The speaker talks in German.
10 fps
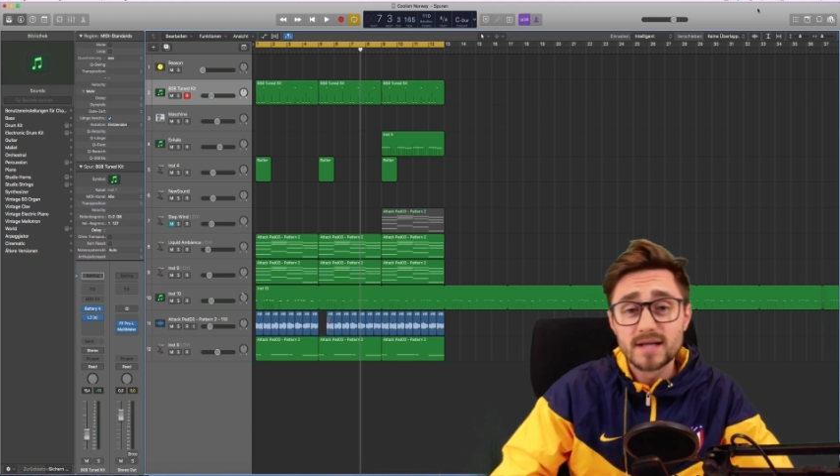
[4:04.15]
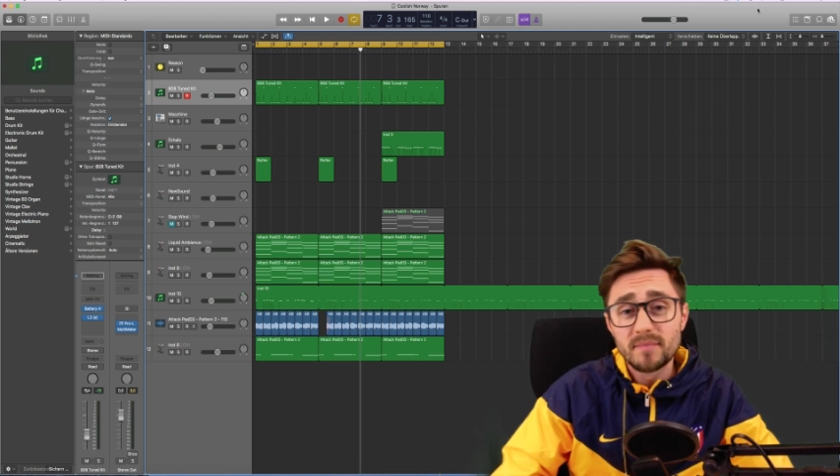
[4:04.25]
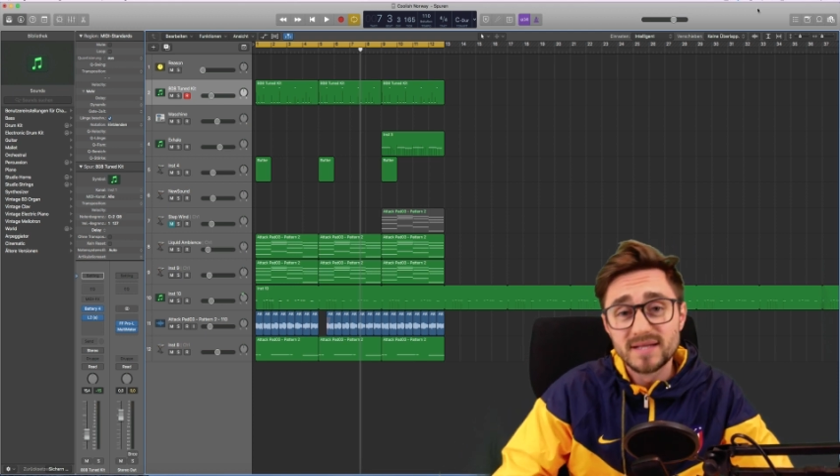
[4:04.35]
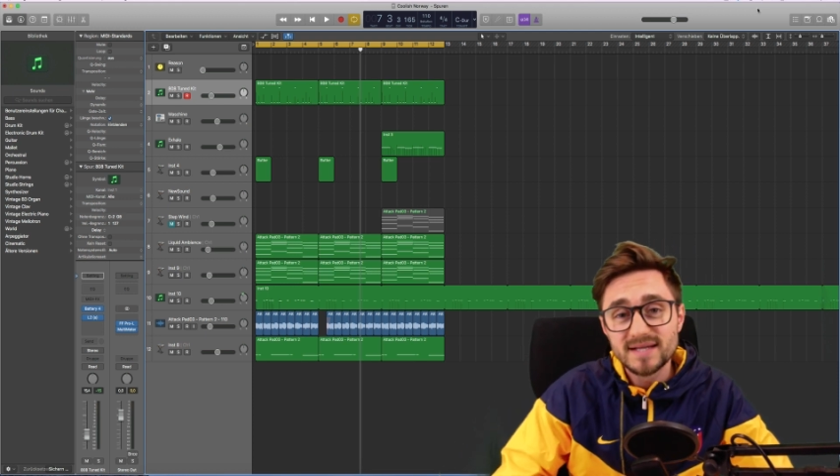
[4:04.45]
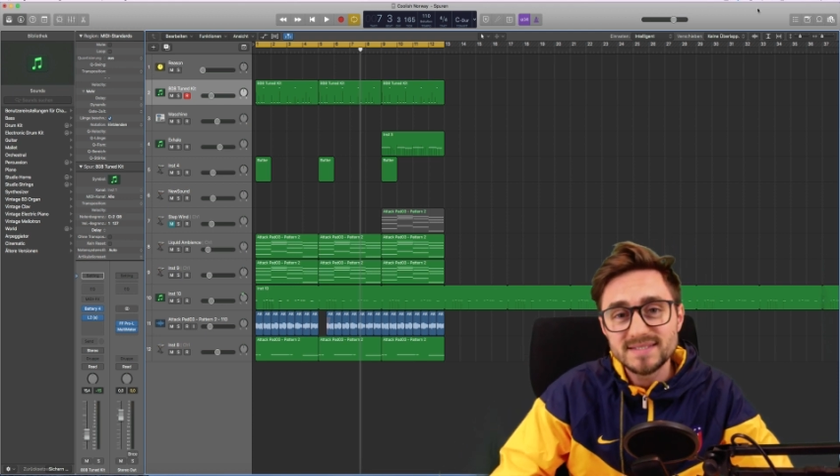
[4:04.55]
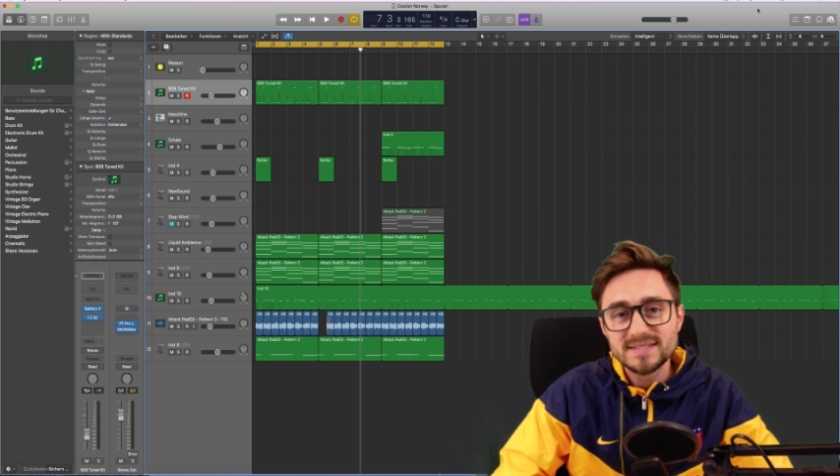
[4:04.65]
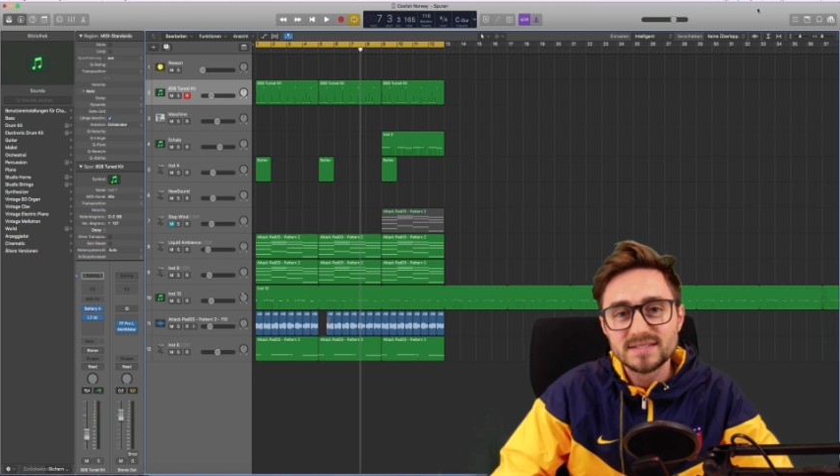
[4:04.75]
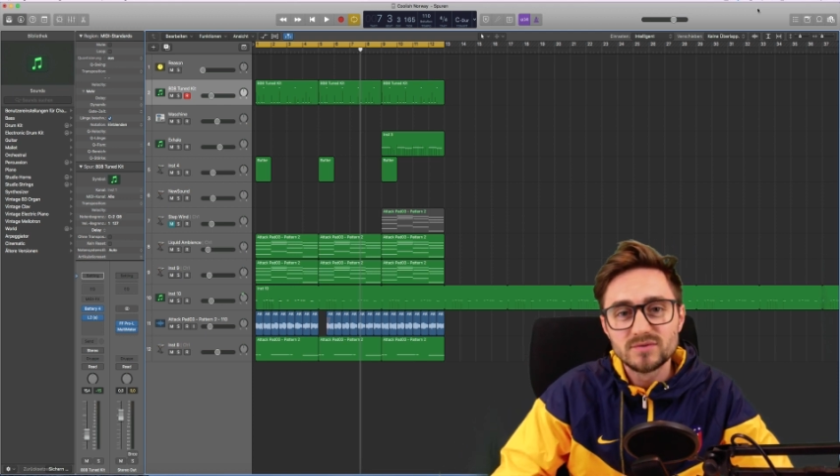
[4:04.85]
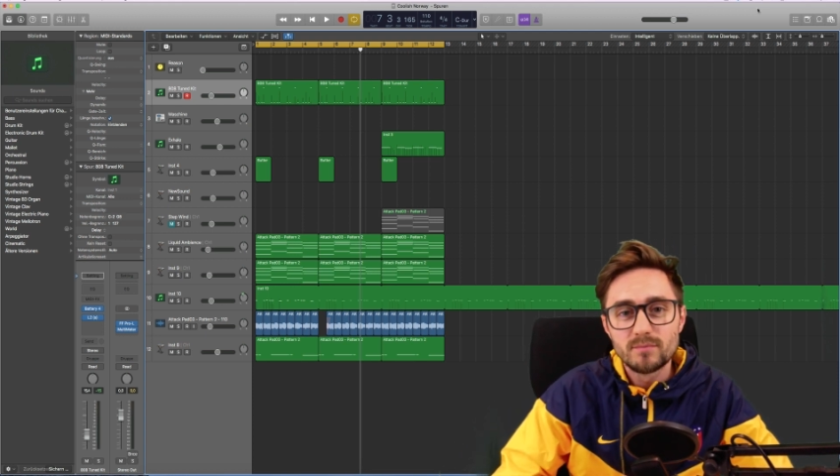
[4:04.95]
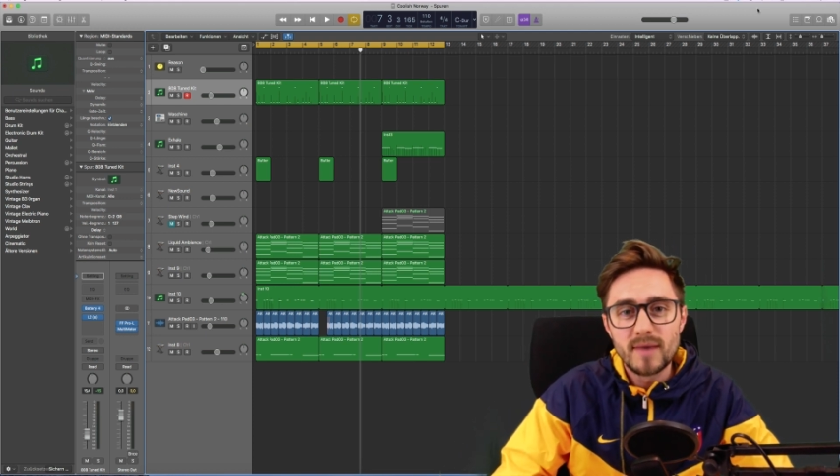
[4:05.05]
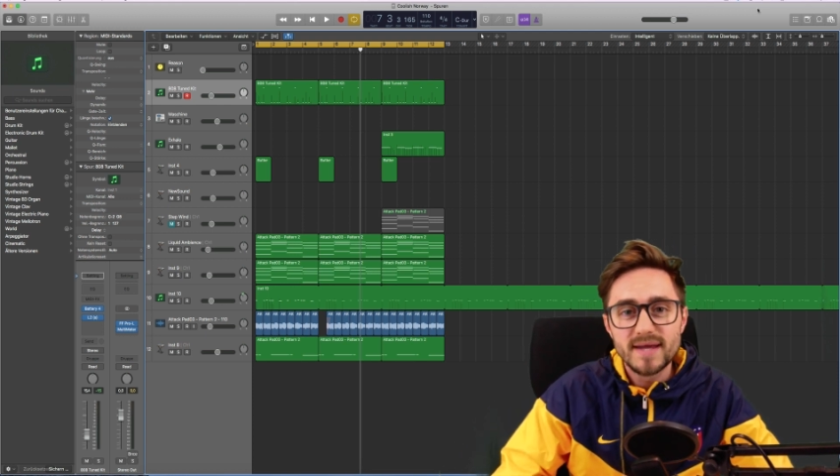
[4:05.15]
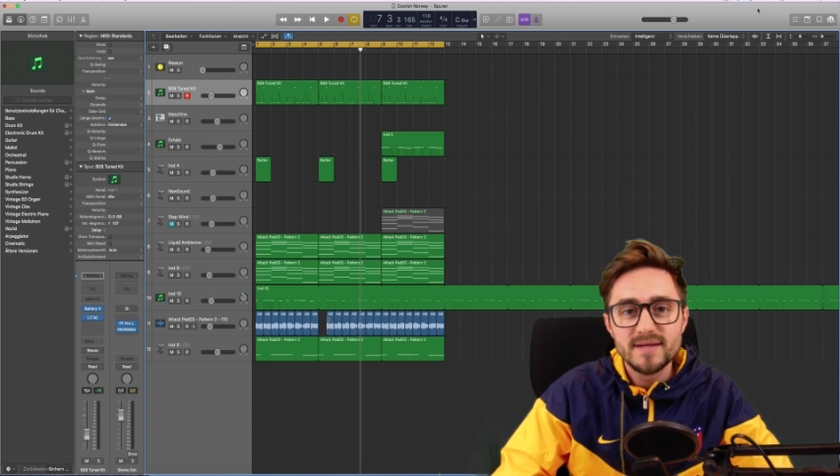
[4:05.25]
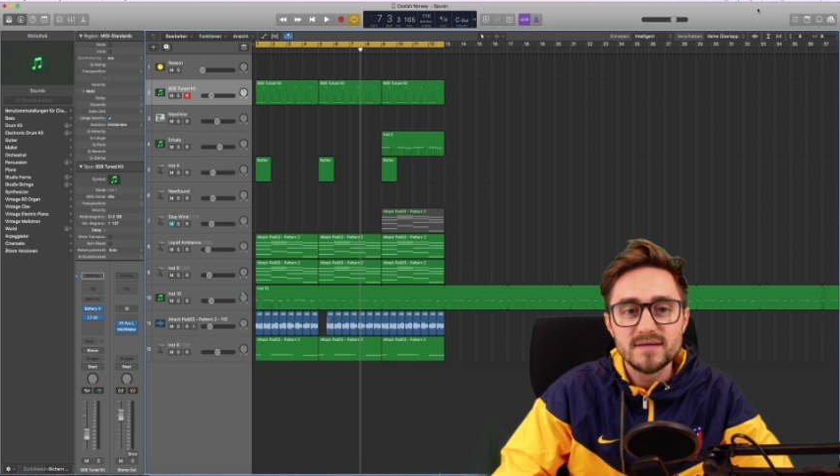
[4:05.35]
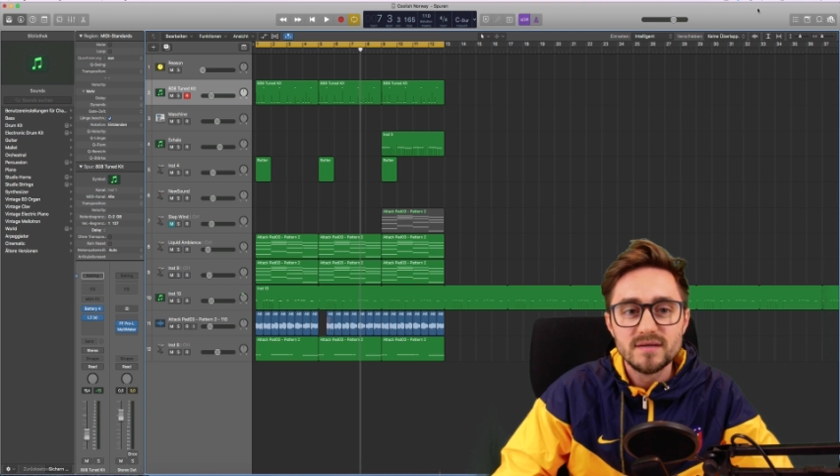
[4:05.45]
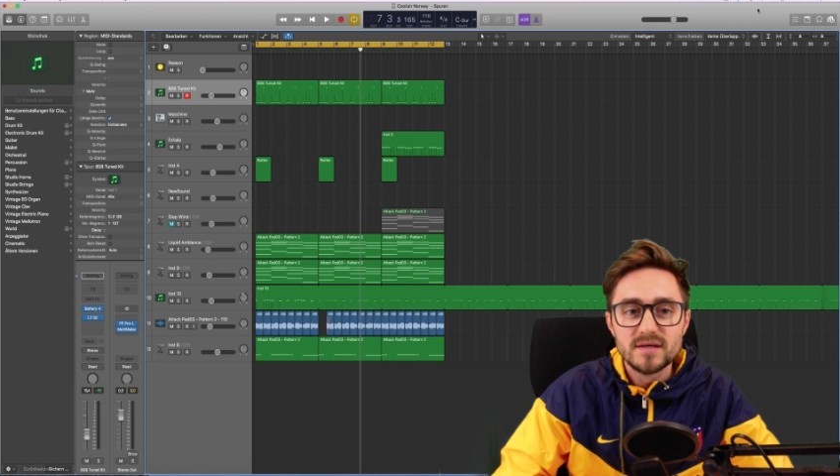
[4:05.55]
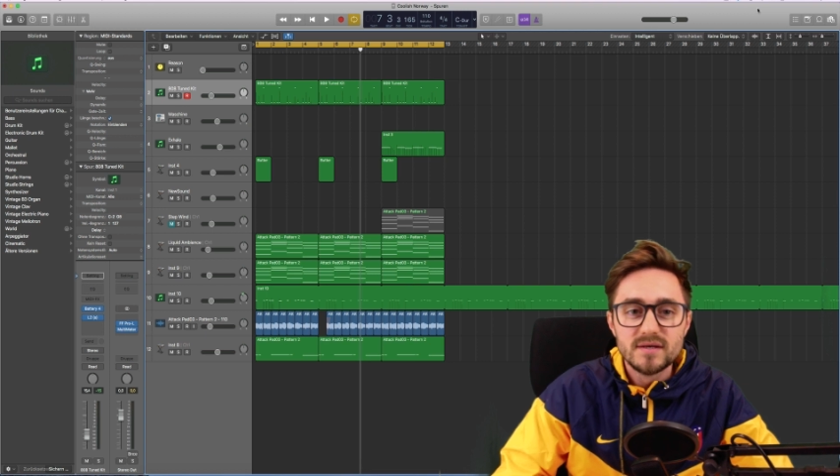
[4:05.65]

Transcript: aber das sind so meine